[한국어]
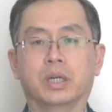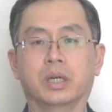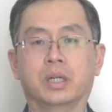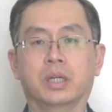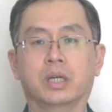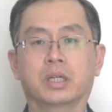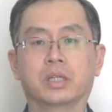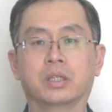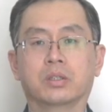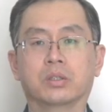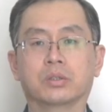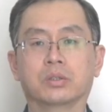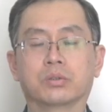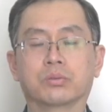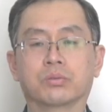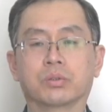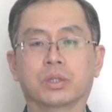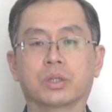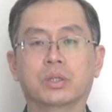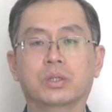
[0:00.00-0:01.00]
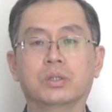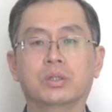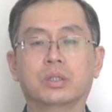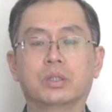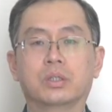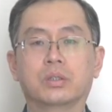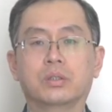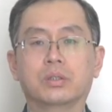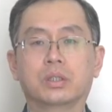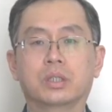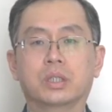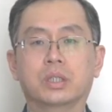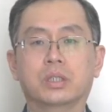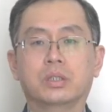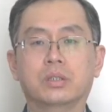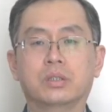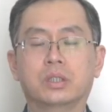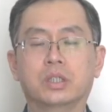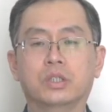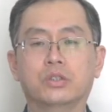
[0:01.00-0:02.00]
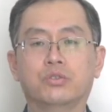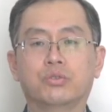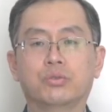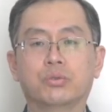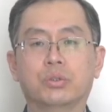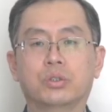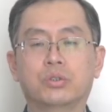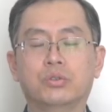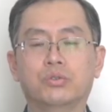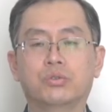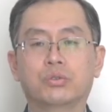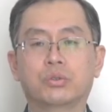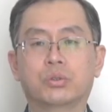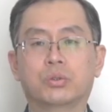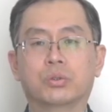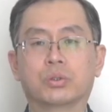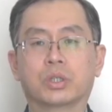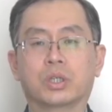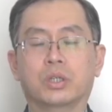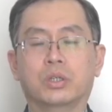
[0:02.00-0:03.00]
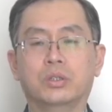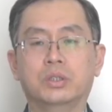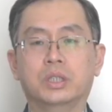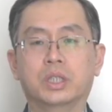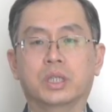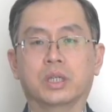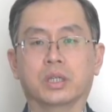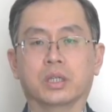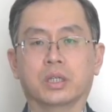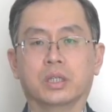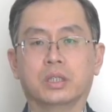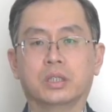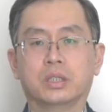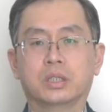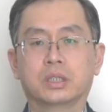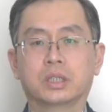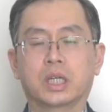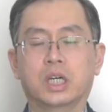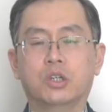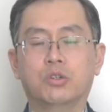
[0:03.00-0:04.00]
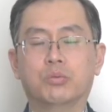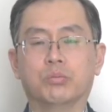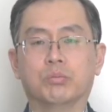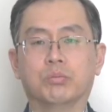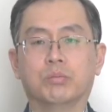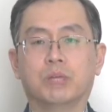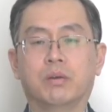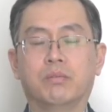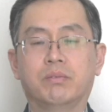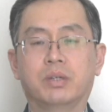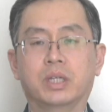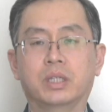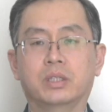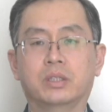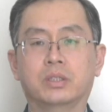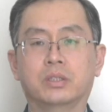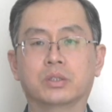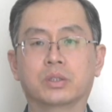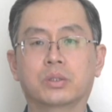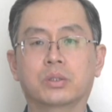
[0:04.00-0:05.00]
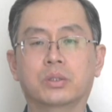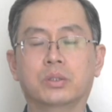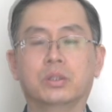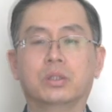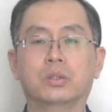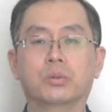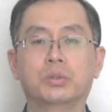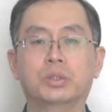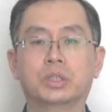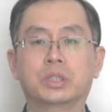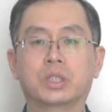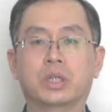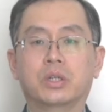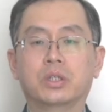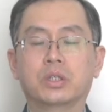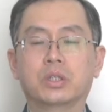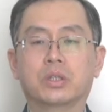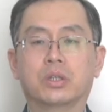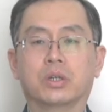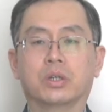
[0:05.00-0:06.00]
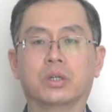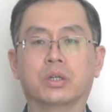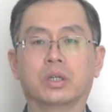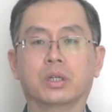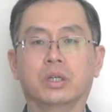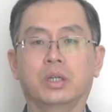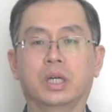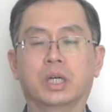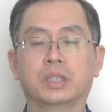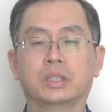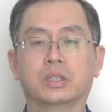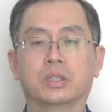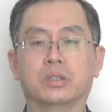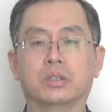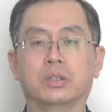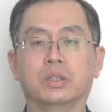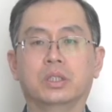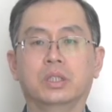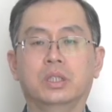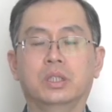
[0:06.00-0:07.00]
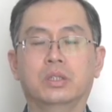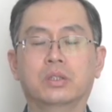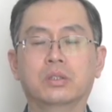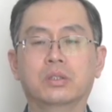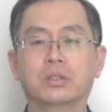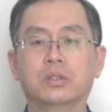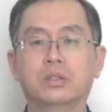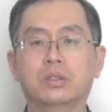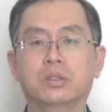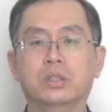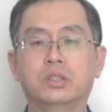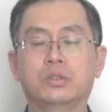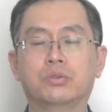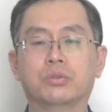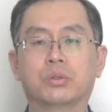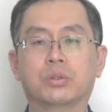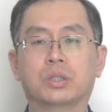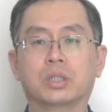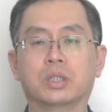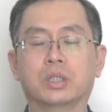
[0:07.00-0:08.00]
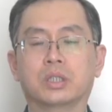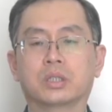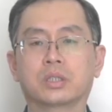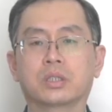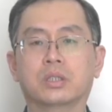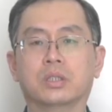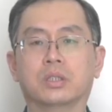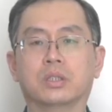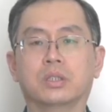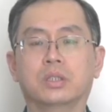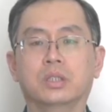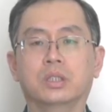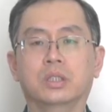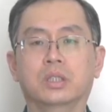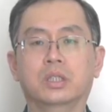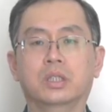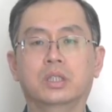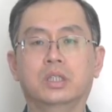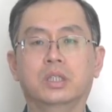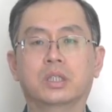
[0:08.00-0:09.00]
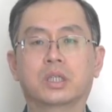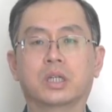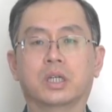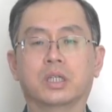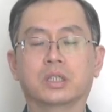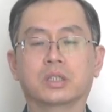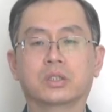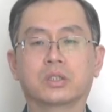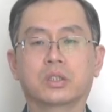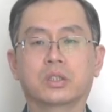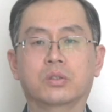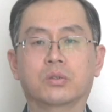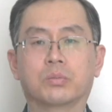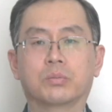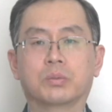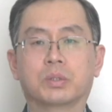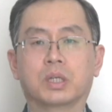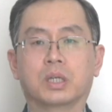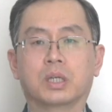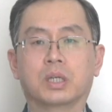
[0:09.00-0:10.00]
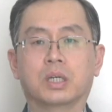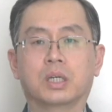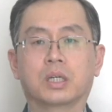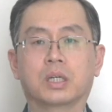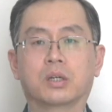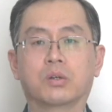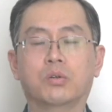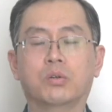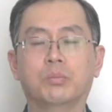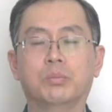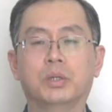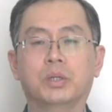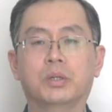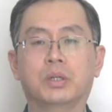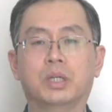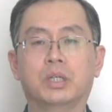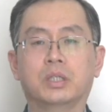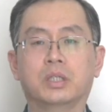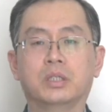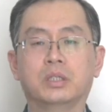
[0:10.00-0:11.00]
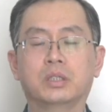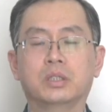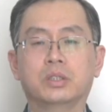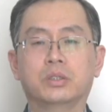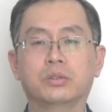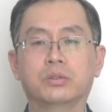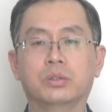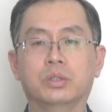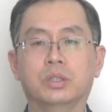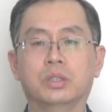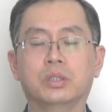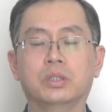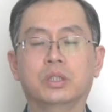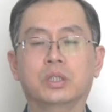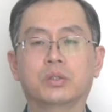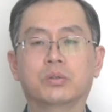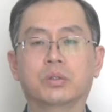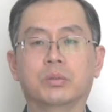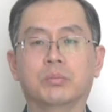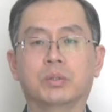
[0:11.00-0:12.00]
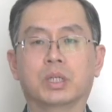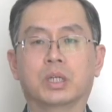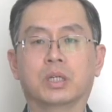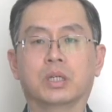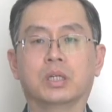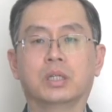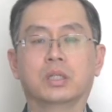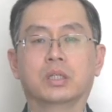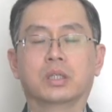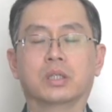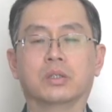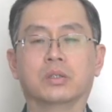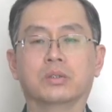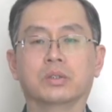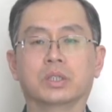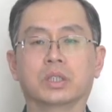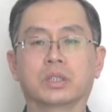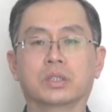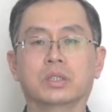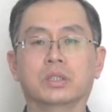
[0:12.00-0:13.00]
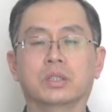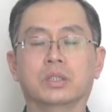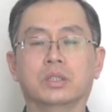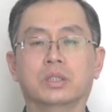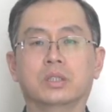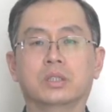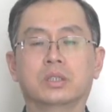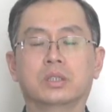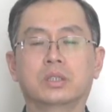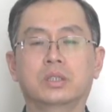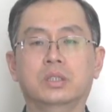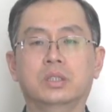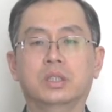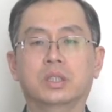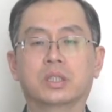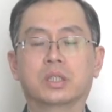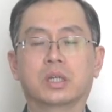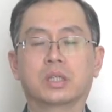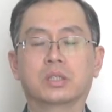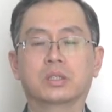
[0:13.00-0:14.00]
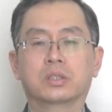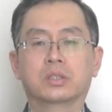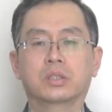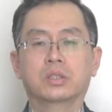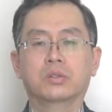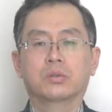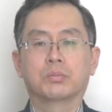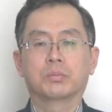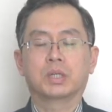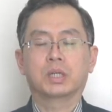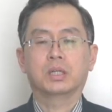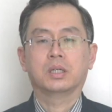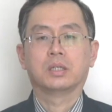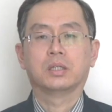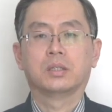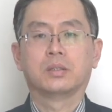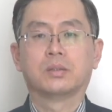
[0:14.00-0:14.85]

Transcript: n 하나 더 쓰고요. 그러니까 이럴 때 주어는 주로 경쟁, 싸움, 파이트죠 또는 선거, election 이런 것들이 주어가 돼서 이길 가능성이 높다라고 표현할 때 쓸 수 있는 내용입니다. 경쟁은 승리의 가능성이 높다.